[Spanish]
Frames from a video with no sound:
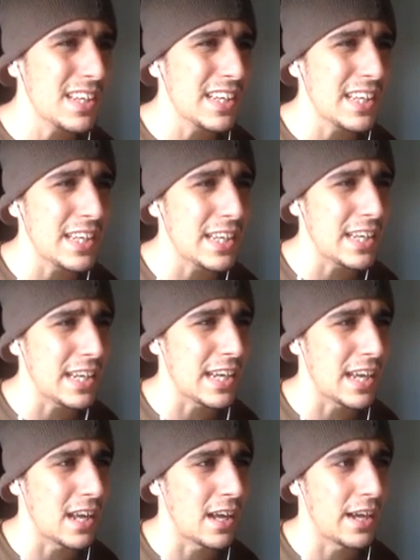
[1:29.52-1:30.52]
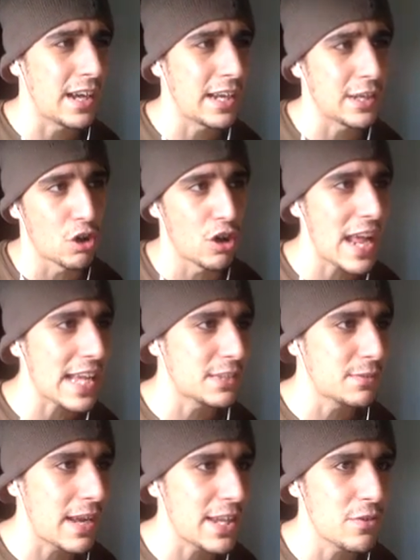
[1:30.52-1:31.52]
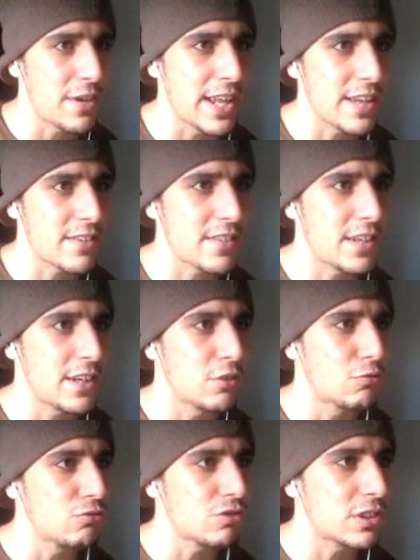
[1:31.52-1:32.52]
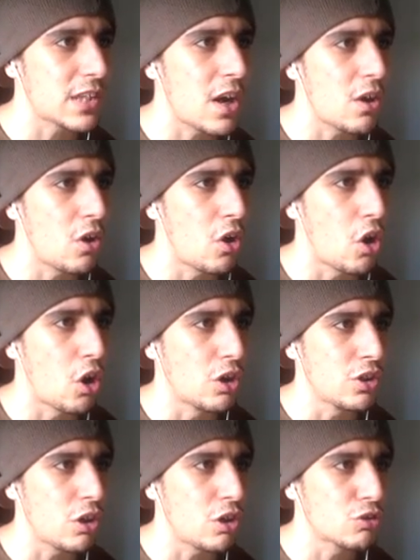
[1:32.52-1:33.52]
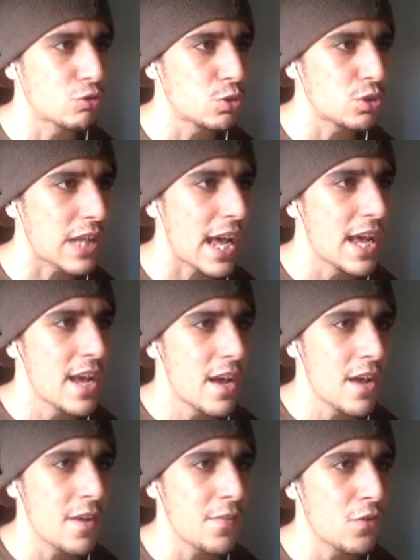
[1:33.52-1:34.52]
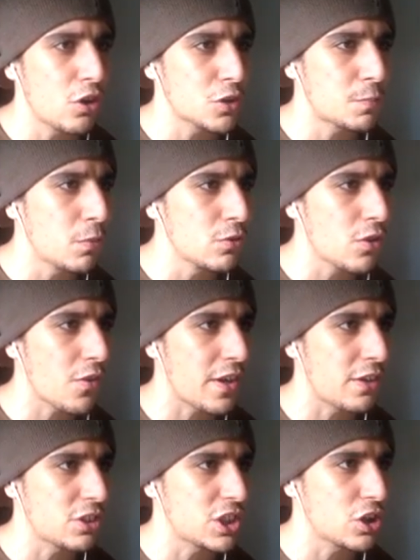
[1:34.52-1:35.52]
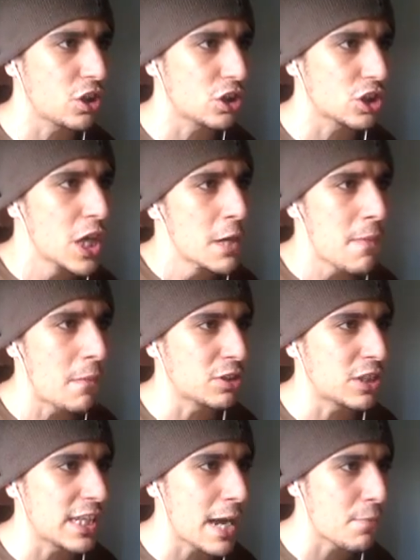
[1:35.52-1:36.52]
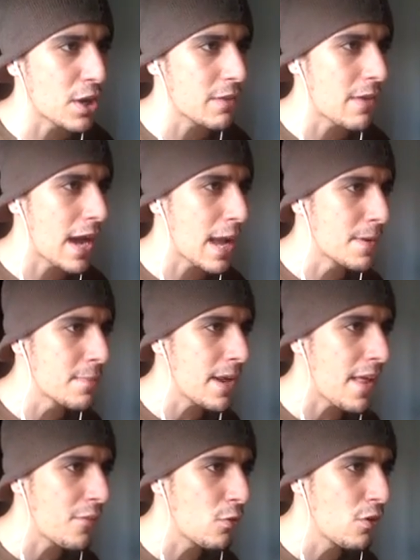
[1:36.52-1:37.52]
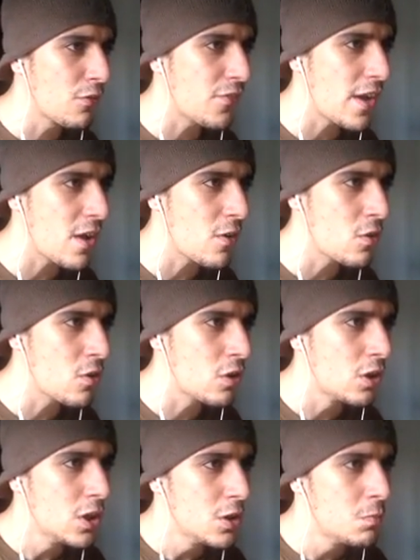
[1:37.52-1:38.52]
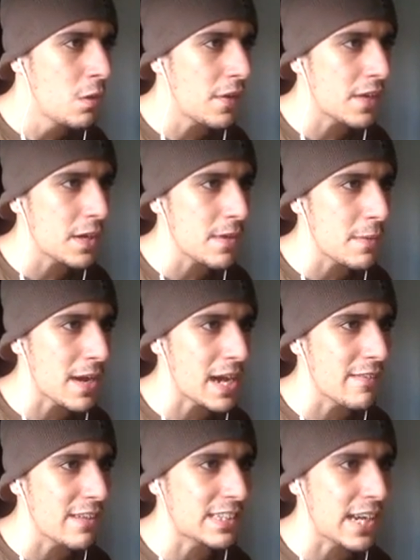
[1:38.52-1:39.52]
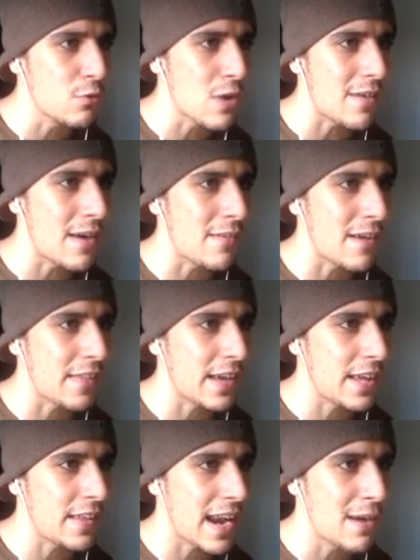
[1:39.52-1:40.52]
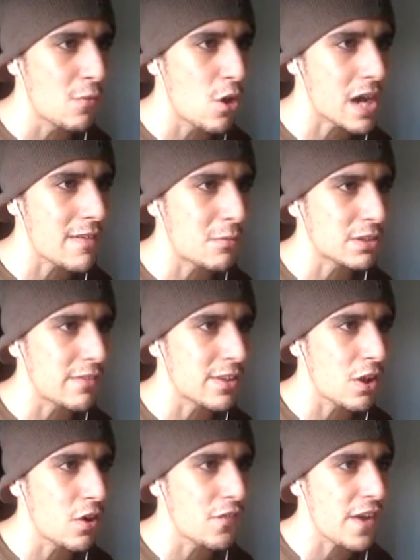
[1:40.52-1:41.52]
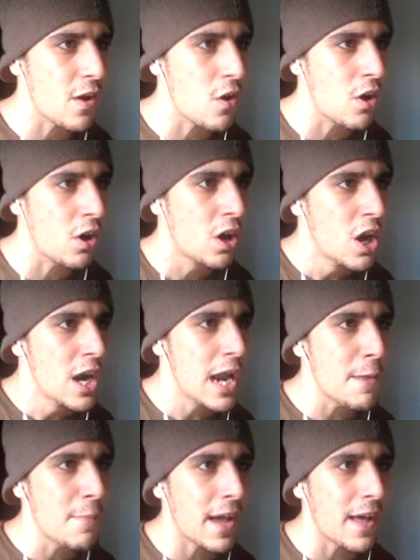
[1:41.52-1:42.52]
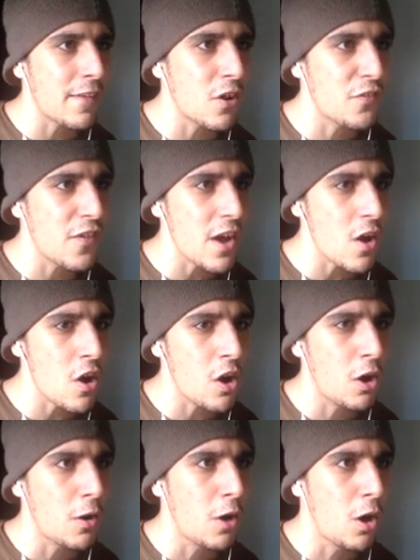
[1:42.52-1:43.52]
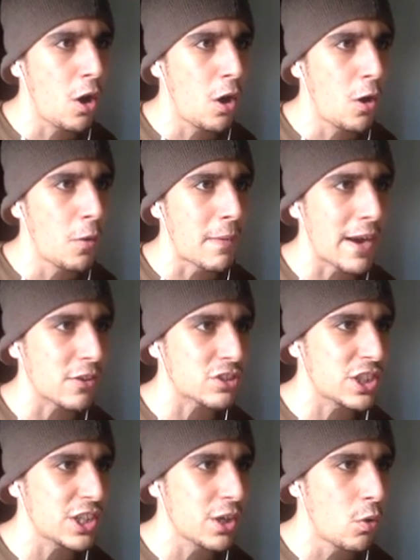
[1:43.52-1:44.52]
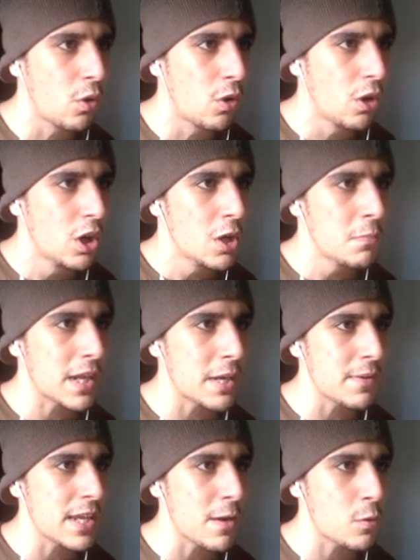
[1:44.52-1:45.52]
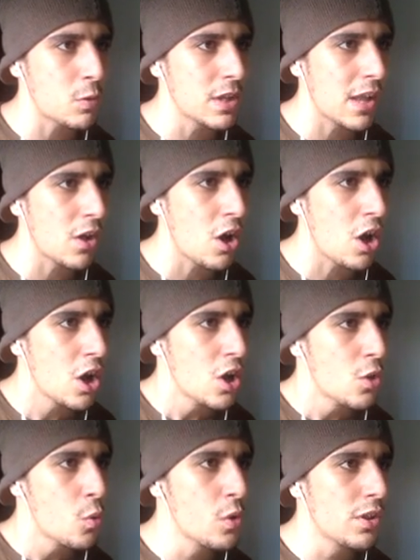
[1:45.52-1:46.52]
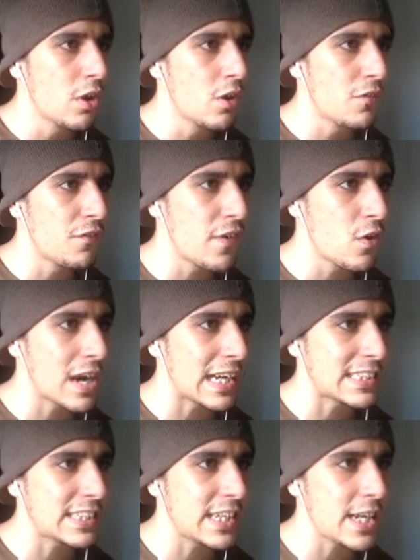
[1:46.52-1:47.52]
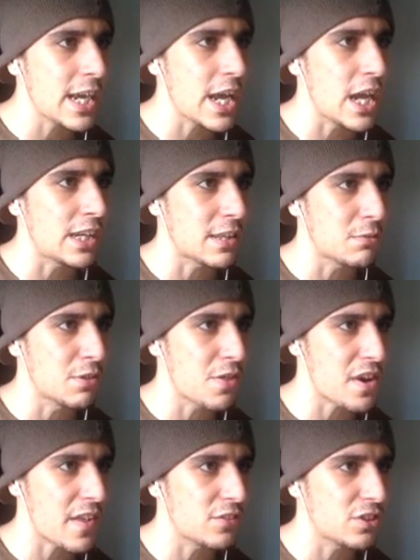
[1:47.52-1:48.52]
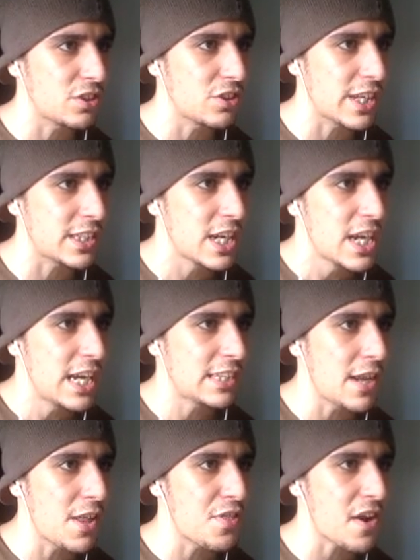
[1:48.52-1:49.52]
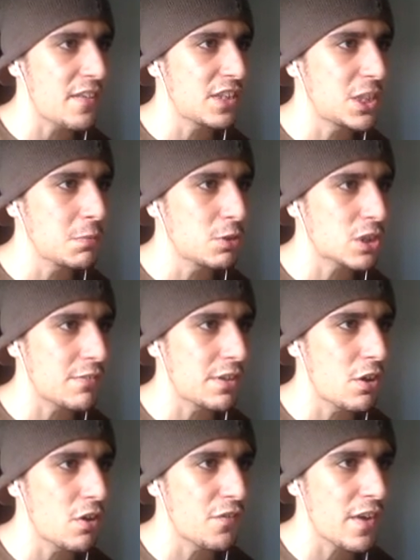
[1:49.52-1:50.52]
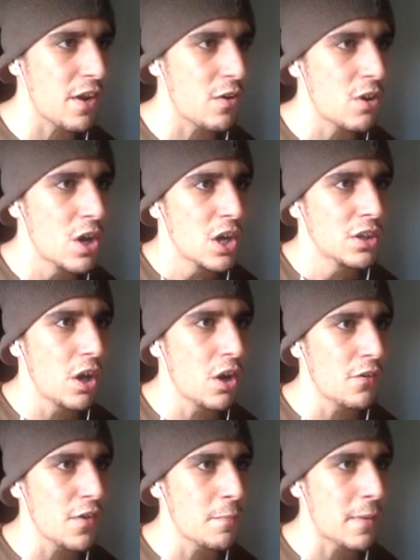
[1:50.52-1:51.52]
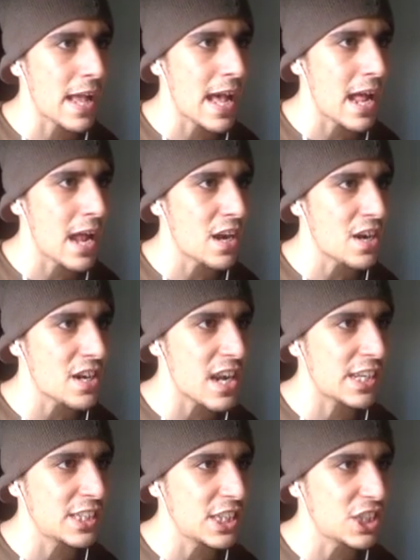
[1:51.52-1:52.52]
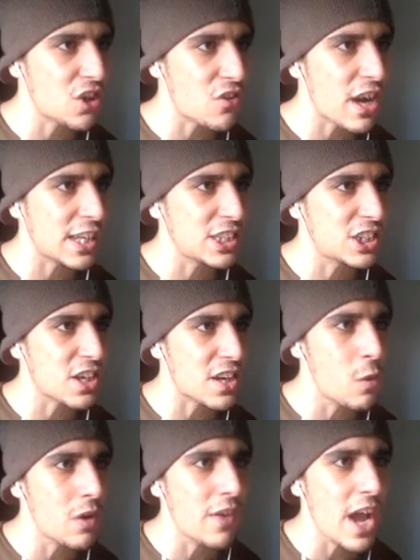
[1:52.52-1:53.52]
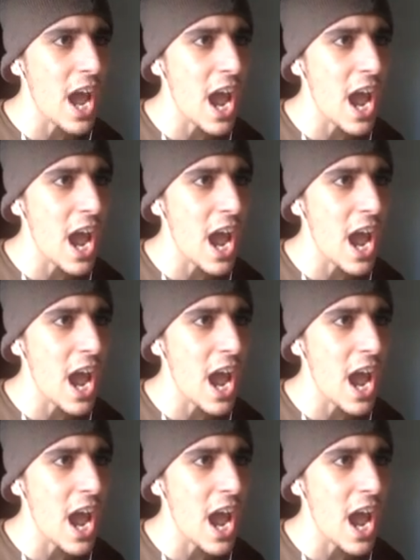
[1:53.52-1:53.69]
Eh, y, con los likes, ¿vale? Yo veré si os gusta o no os gusta en 2.0, chicos. Vamos allá porque va la primera feo, Madre mía, me acaba de salir una baba de, la boca. Vamos a ver feo ¡La pega feo Paró Sirigu. Madre mía, cuidado. Uy, feo casi. Eh, les encerrados, señores. Están encerradísimos. Que bien Dolofeu. feo para Rakitic. Rakitic se revuelve.